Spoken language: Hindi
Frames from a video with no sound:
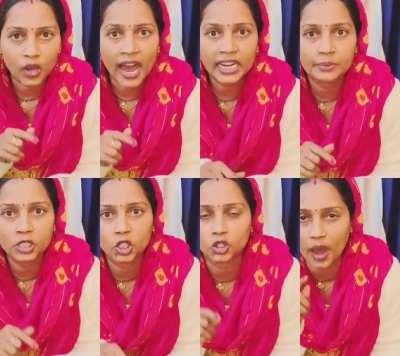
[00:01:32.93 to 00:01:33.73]
पुरानी
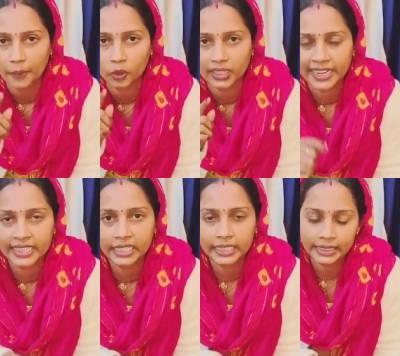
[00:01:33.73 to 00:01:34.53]
वीडियो जो आप लोग
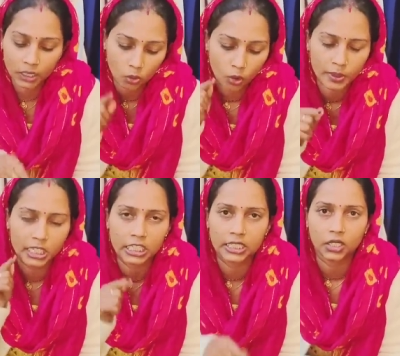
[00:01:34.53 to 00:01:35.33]
नहीं डिलीट किए वो
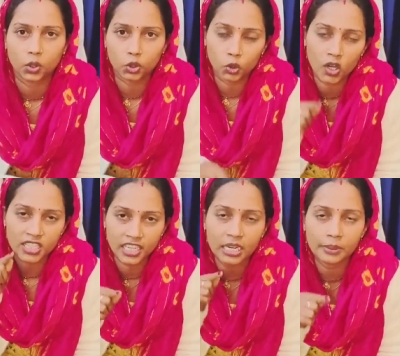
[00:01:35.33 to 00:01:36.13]
भी डिलीट करो जो
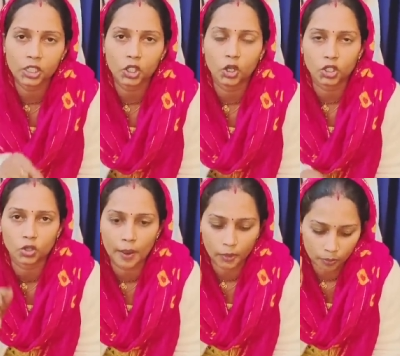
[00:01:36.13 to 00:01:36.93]
अश्लील वीडियो हो
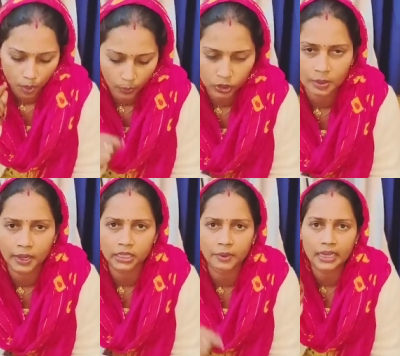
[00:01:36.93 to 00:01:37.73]
जो आप लोग पोपो
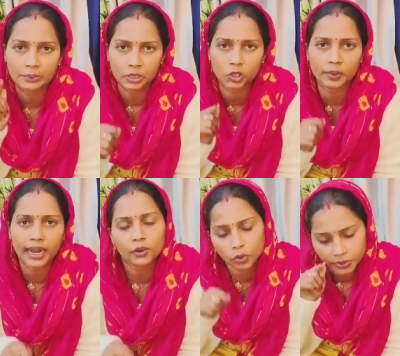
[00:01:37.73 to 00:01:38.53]
दबा दबा के वीडियो
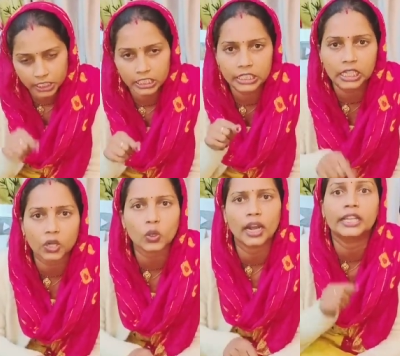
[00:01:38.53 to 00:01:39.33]
बनाए वो भी डिलीट
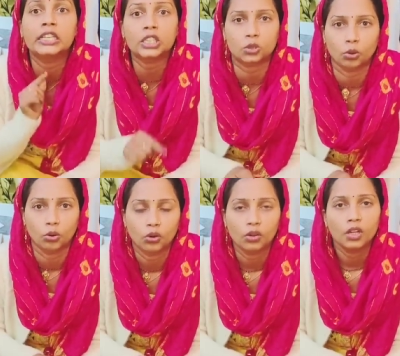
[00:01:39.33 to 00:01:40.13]
करो नहीं तो
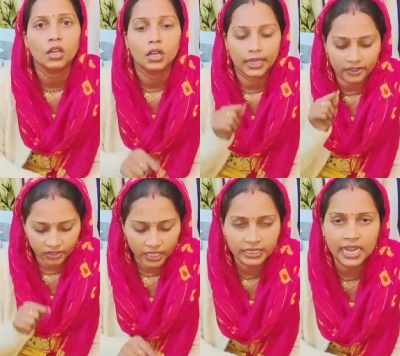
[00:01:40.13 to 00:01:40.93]
हम्म।
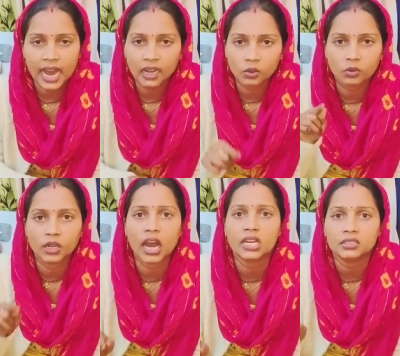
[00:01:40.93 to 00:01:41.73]
एफ
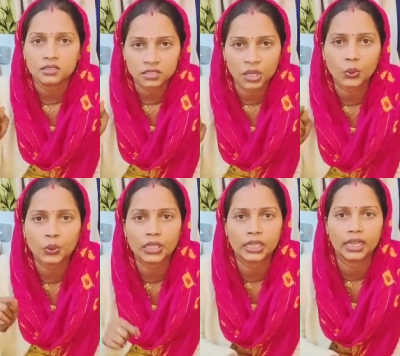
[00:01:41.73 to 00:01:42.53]
होना
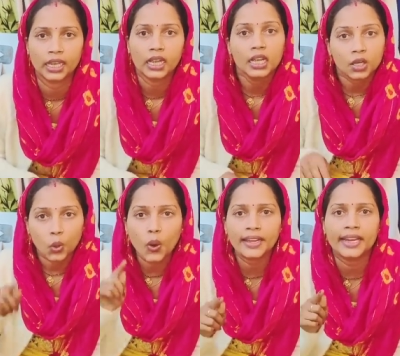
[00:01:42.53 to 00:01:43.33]
जरूरी है
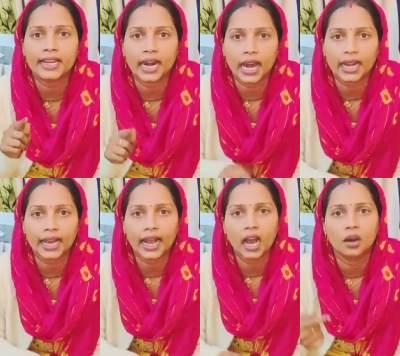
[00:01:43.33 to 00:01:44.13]
कोई नहीं खड़ा
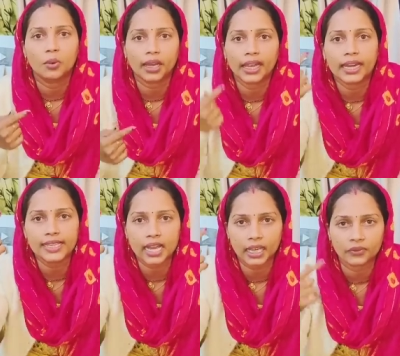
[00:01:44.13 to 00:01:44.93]
रहेगा हम अकेले
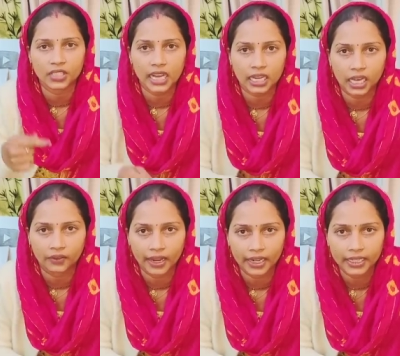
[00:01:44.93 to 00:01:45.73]
जाके एफ
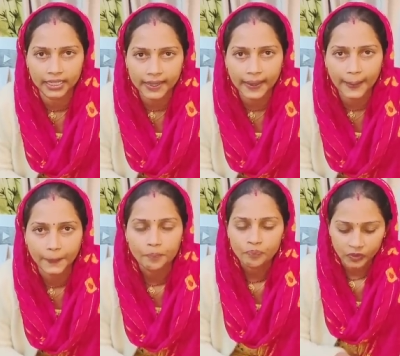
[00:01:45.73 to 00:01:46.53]
करवाएंगे ठीक है
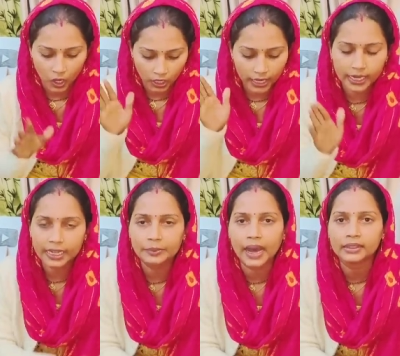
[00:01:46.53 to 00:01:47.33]
और रह
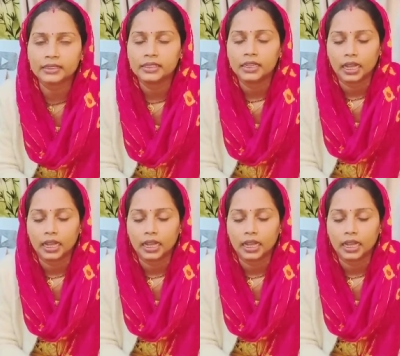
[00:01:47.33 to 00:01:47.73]
गई बात